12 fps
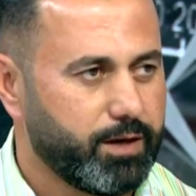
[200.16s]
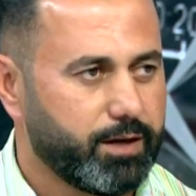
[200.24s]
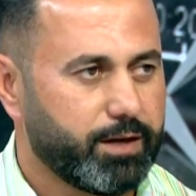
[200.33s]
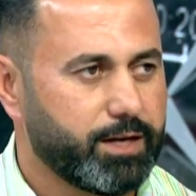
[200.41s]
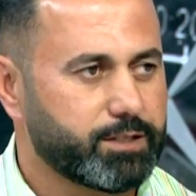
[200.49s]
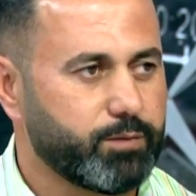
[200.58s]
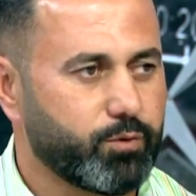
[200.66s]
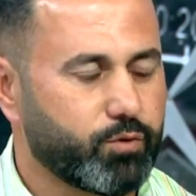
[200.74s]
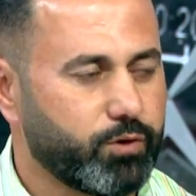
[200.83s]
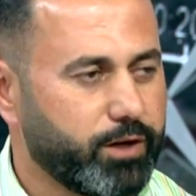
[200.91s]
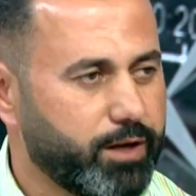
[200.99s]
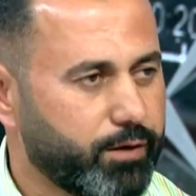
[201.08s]
صحيح. لازم
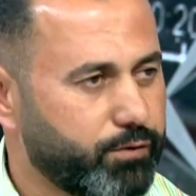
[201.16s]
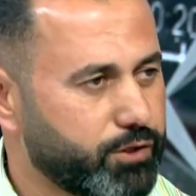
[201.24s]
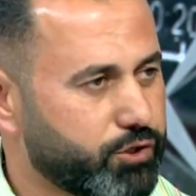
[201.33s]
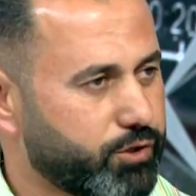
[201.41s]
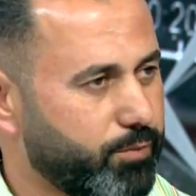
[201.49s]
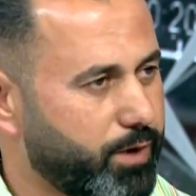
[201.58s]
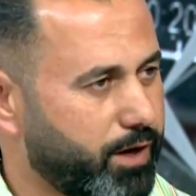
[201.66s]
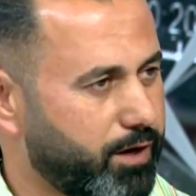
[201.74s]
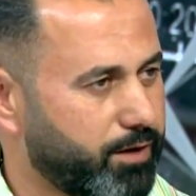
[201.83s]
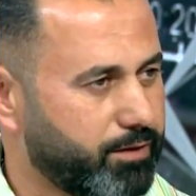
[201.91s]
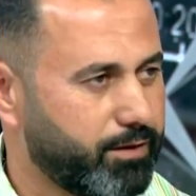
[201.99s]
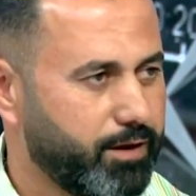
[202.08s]
يكون هناك في
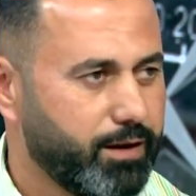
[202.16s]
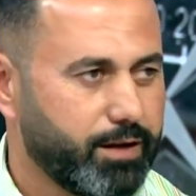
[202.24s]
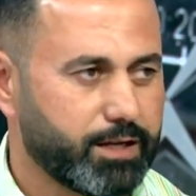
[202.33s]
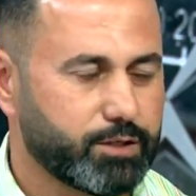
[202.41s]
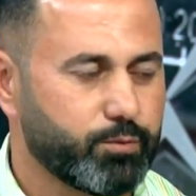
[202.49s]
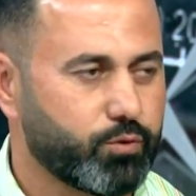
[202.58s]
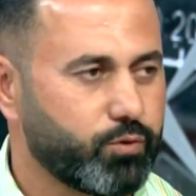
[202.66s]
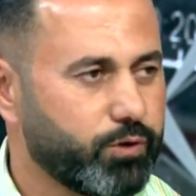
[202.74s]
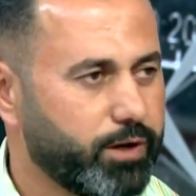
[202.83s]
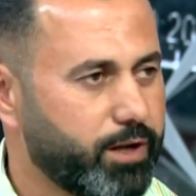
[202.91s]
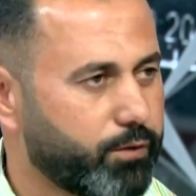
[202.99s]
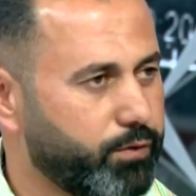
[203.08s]
اجتماعات صحيح. لازم يكون
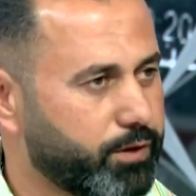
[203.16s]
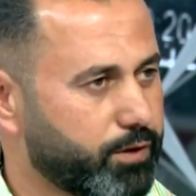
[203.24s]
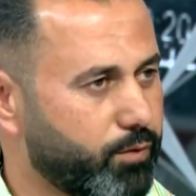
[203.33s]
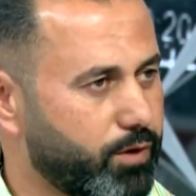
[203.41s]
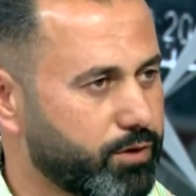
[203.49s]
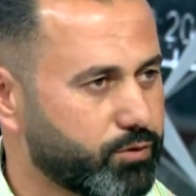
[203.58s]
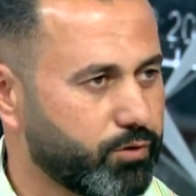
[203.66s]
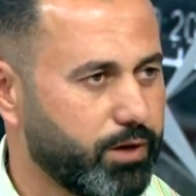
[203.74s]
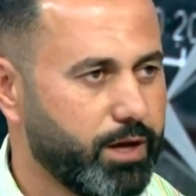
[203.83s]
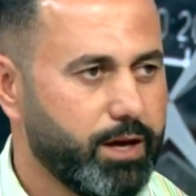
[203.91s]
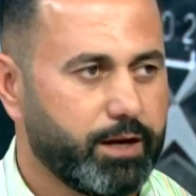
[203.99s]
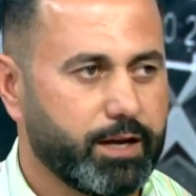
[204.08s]
هناك في تواصل
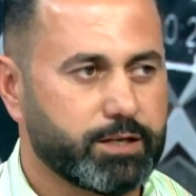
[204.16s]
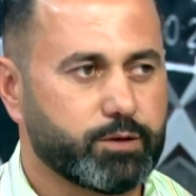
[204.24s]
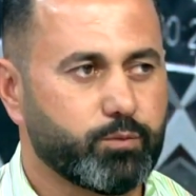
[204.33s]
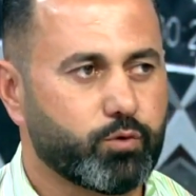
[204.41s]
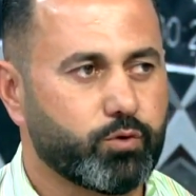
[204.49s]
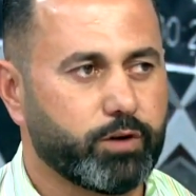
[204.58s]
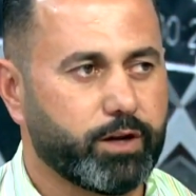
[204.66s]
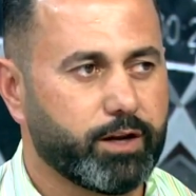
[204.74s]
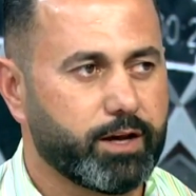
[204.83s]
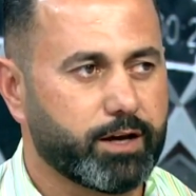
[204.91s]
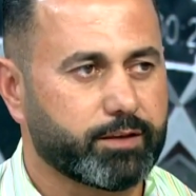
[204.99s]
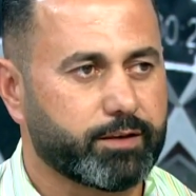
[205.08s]
لازم يكون
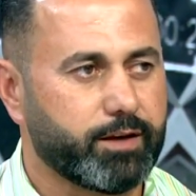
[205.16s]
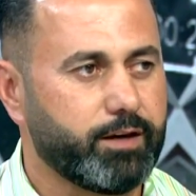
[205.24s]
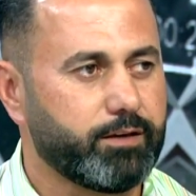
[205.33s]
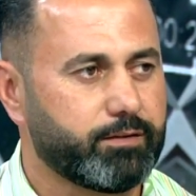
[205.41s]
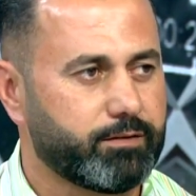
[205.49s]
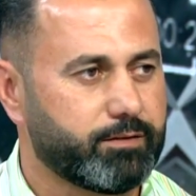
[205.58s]
هناك تحت